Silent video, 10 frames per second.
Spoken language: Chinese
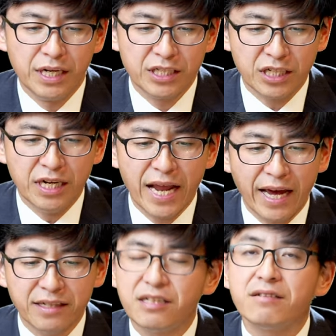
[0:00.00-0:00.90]
神
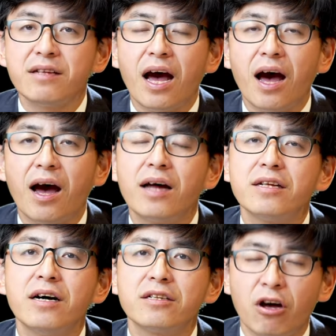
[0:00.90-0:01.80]
来听他
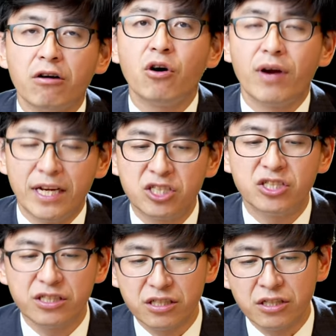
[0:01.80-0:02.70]
的祷告，来实
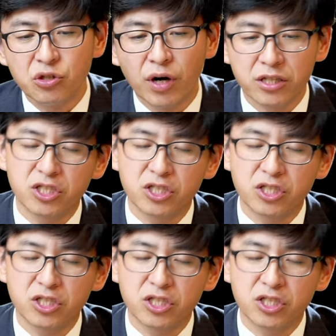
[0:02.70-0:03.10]
行拯救啊。